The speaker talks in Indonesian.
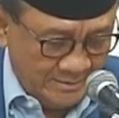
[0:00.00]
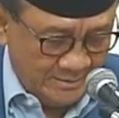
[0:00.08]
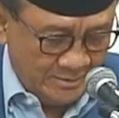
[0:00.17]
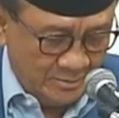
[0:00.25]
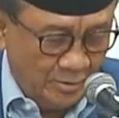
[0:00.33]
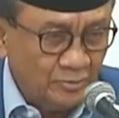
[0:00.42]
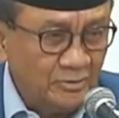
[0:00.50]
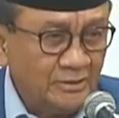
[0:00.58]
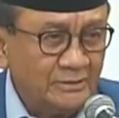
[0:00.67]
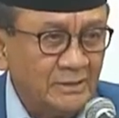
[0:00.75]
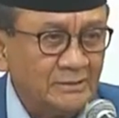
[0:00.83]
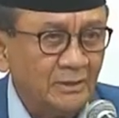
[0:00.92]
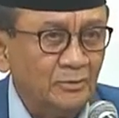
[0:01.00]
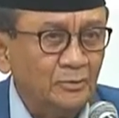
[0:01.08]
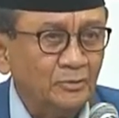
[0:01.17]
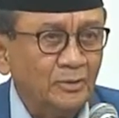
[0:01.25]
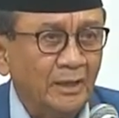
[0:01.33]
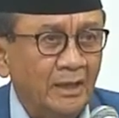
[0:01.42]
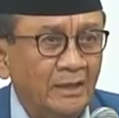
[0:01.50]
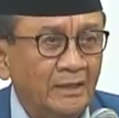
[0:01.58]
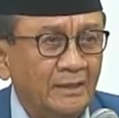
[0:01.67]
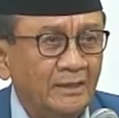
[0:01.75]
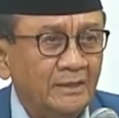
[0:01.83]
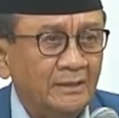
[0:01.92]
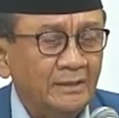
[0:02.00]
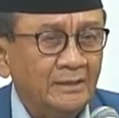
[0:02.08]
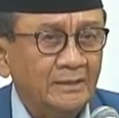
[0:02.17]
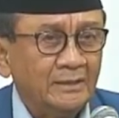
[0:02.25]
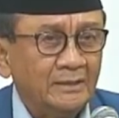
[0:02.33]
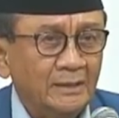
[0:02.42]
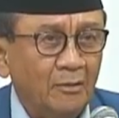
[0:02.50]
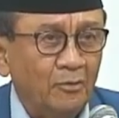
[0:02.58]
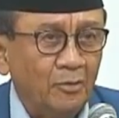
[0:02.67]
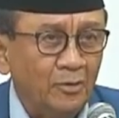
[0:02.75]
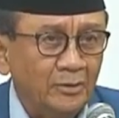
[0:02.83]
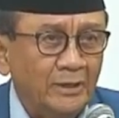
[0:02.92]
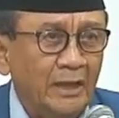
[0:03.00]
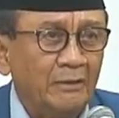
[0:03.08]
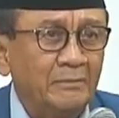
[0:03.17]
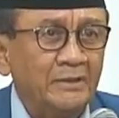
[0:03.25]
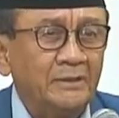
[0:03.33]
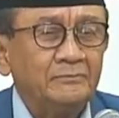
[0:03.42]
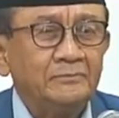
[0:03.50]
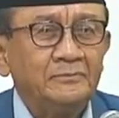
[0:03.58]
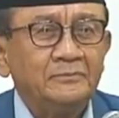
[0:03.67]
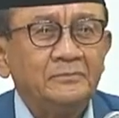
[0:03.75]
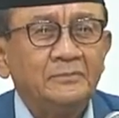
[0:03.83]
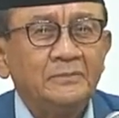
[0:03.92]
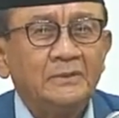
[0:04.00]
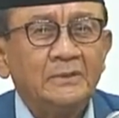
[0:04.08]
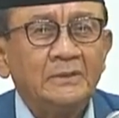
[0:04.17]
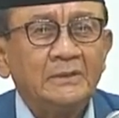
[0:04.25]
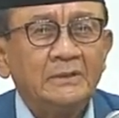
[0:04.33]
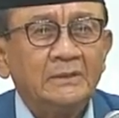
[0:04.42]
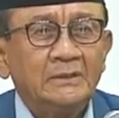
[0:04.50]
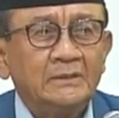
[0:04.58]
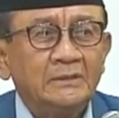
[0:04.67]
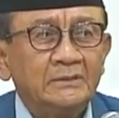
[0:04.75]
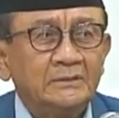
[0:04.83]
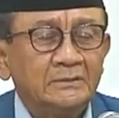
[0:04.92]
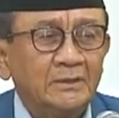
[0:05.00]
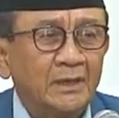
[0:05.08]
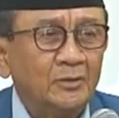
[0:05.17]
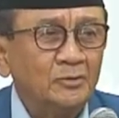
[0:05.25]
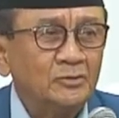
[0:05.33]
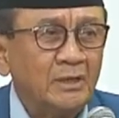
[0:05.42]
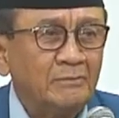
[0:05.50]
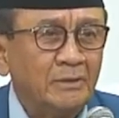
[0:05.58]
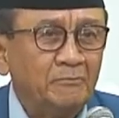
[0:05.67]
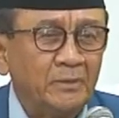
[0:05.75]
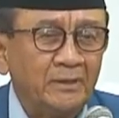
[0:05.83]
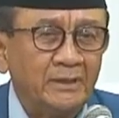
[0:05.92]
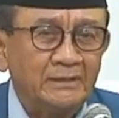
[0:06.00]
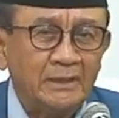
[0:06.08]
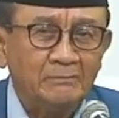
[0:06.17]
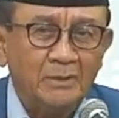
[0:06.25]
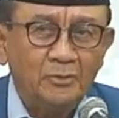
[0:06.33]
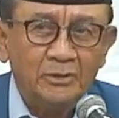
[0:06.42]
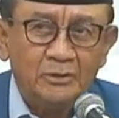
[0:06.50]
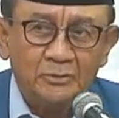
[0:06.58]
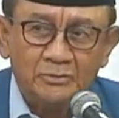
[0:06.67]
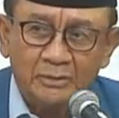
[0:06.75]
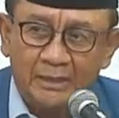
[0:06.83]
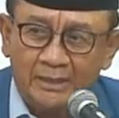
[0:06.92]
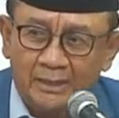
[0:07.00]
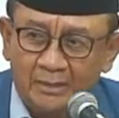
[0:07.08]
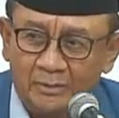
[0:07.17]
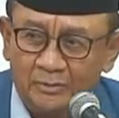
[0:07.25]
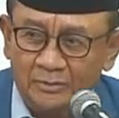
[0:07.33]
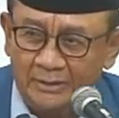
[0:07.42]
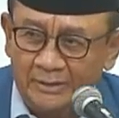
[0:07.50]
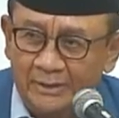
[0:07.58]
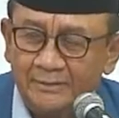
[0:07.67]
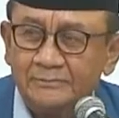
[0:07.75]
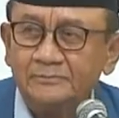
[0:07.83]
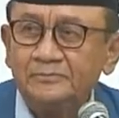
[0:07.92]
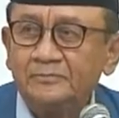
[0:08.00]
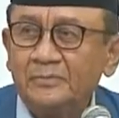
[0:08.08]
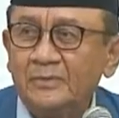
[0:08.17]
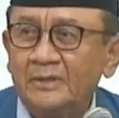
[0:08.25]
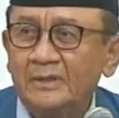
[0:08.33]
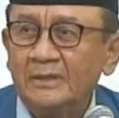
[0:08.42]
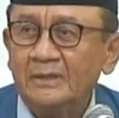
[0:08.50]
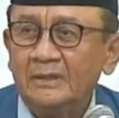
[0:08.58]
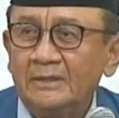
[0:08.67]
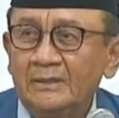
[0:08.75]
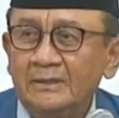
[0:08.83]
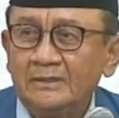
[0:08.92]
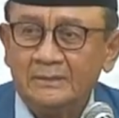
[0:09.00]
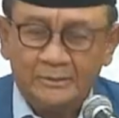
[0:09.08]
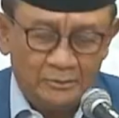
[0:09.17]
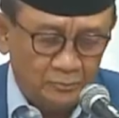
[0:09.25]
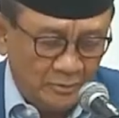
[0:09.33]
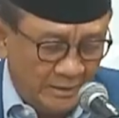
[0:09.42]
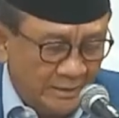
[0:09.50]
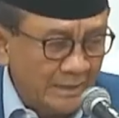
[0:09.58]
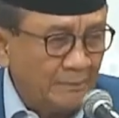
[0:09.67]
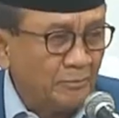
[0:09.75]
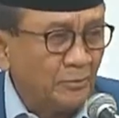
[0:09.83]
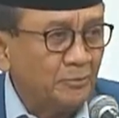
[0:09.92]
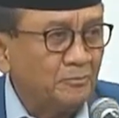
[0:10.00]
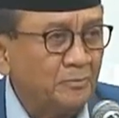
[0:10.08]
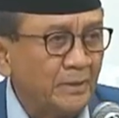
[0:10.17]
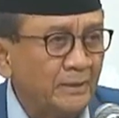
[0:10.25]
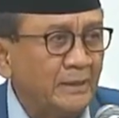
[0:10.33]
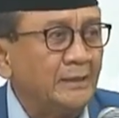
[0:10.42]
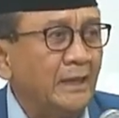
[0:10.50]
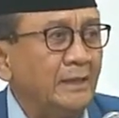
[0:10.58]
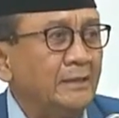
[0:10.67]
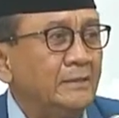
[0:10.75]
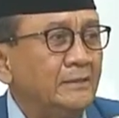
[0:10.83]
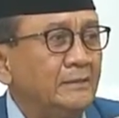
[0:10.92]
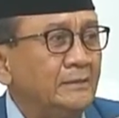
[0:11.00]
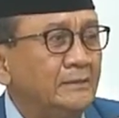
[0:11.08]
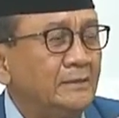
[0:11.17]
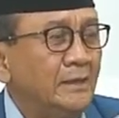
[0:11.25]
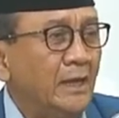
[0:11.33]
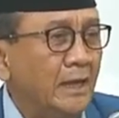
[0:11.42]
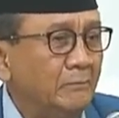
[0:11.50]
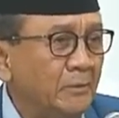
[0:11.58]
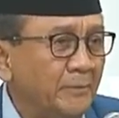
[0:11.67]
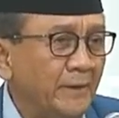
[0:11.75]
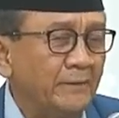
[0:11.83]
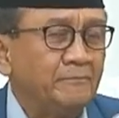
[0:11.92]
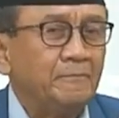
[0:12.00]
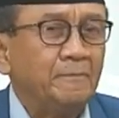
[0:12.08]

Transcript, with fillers: dohot hita saluhut na nawolongi hami secara khusus amang pendeta Maurinus Suregar dohot inang ketua rapot pendeta HKBP